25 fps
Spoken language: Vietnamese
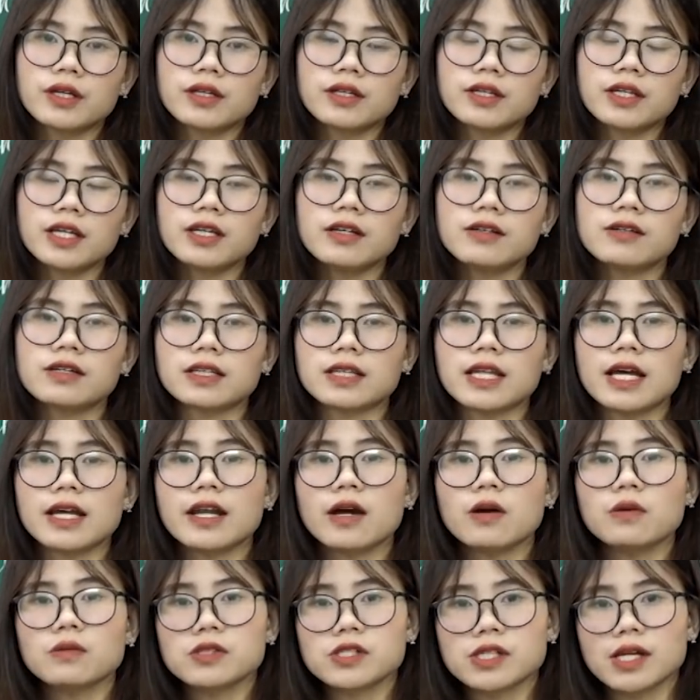khi người ta
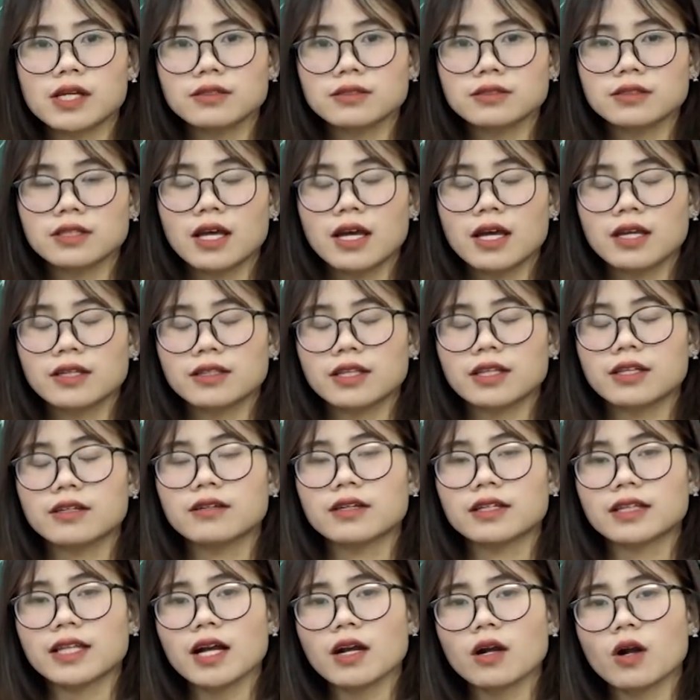đau chân thì
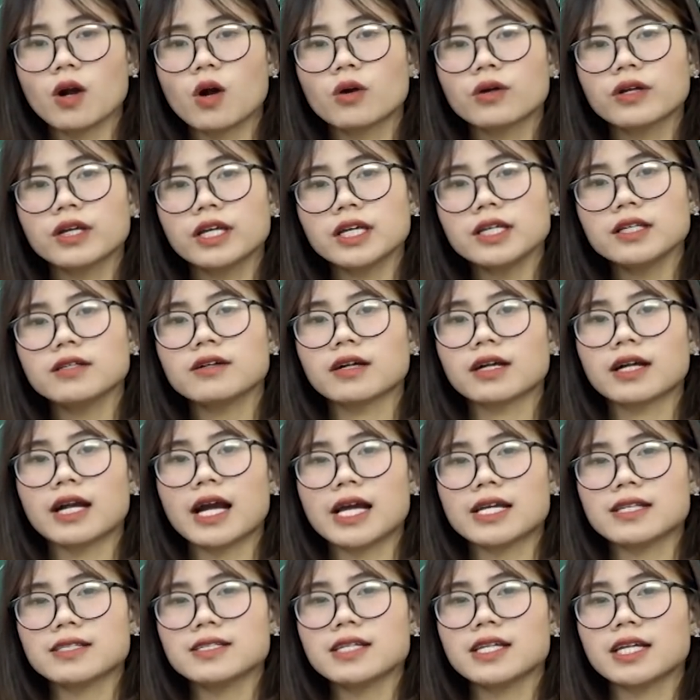người ta có nghĩ được
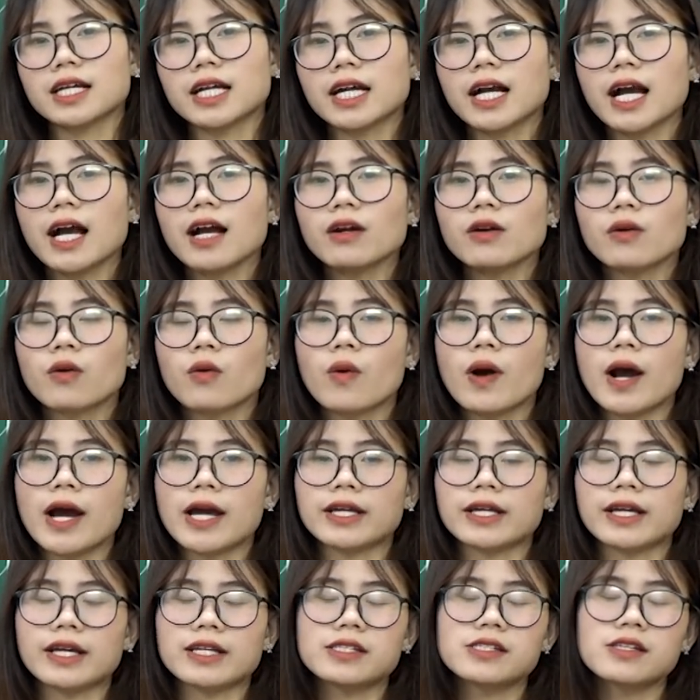cái gì khác
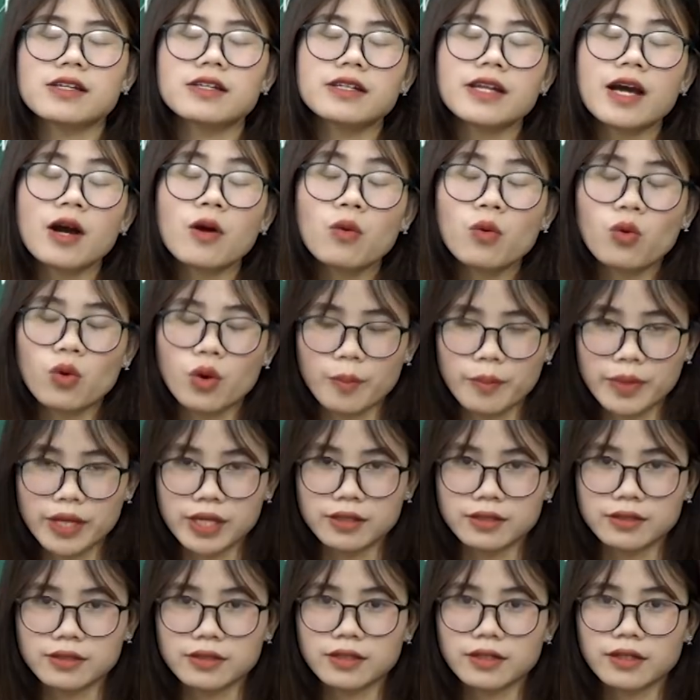ngoài cái chân đau của
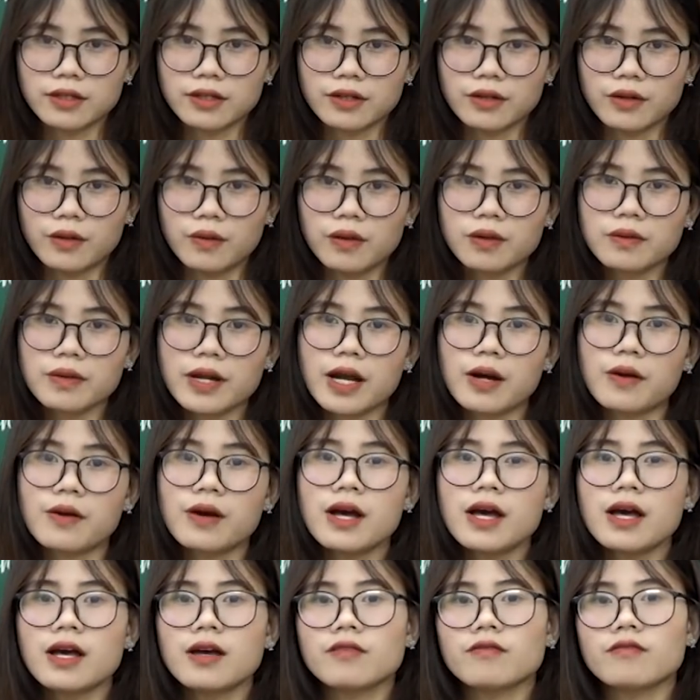mình đúng không nào
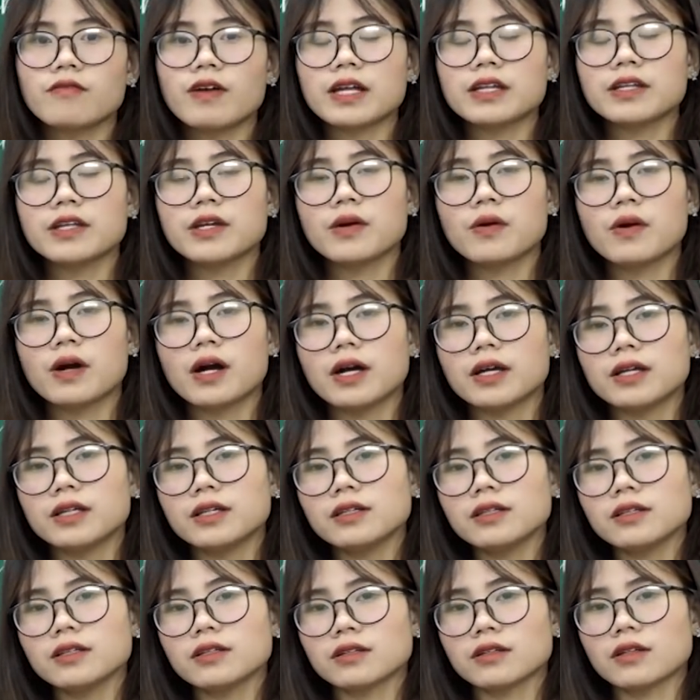và điều
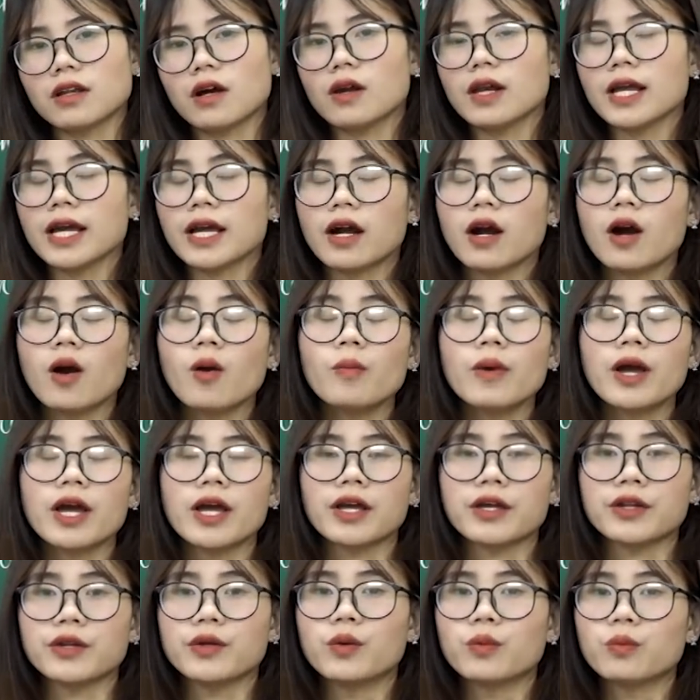ấy nó lại không
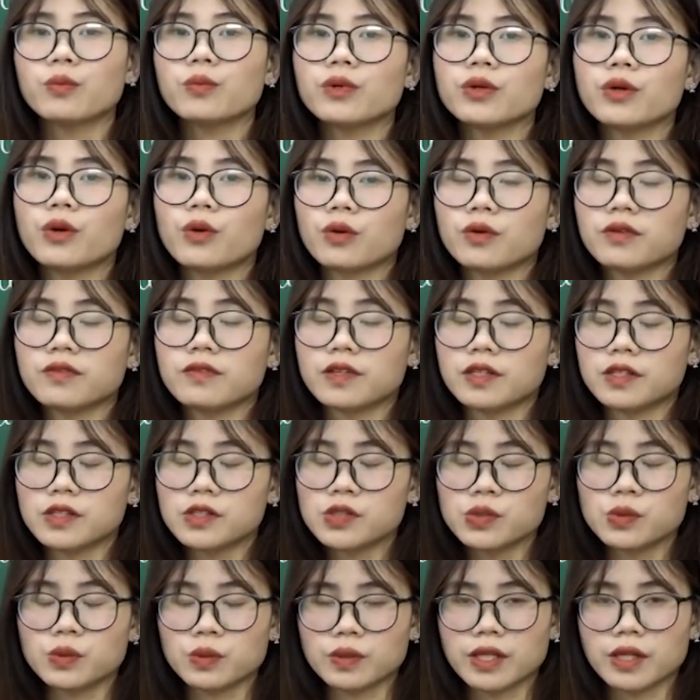hề đúng đối với
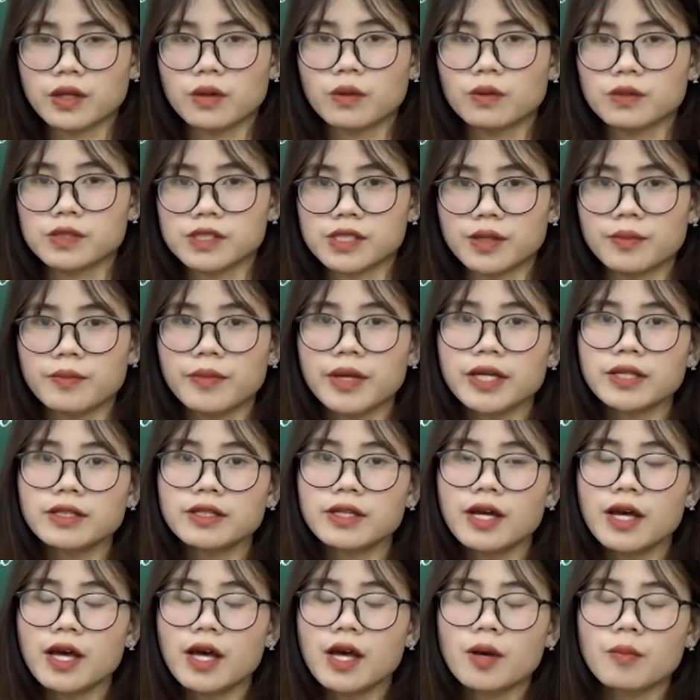chủ tịch hồ chí
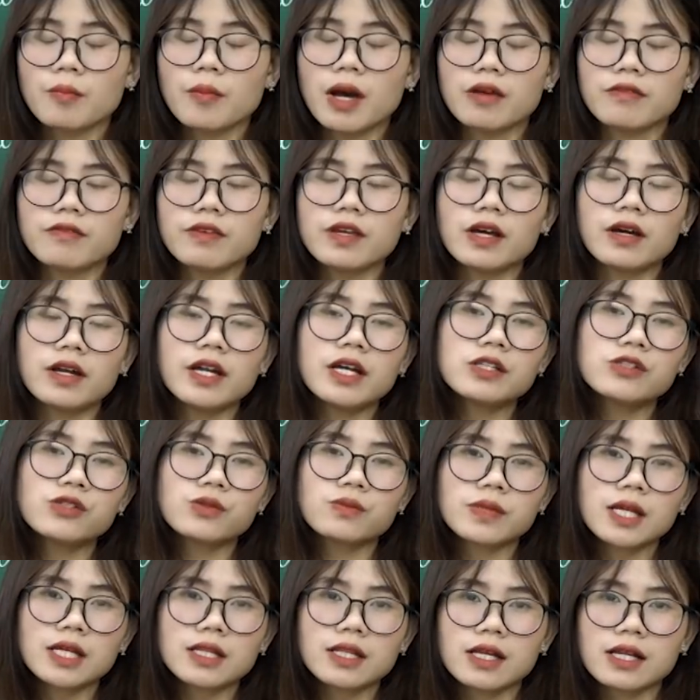minh bởi vì ở đây
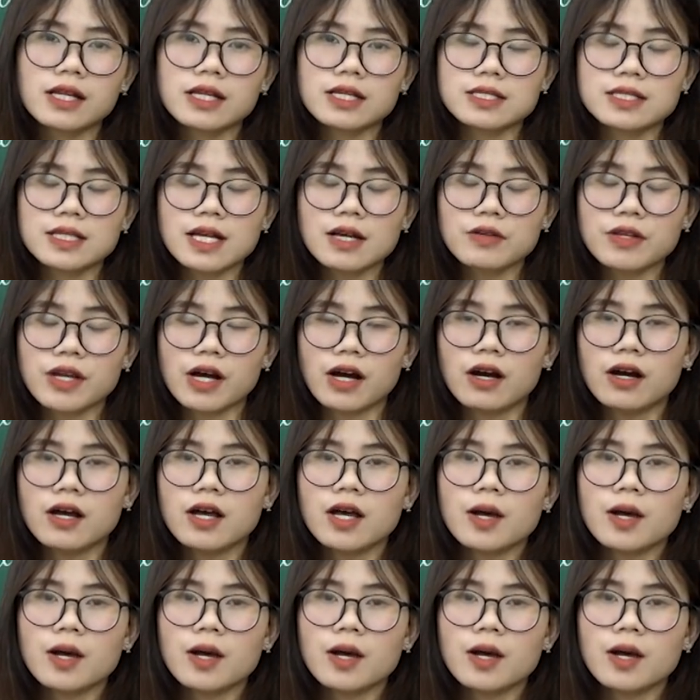chúng ta thấy là sao nhỉ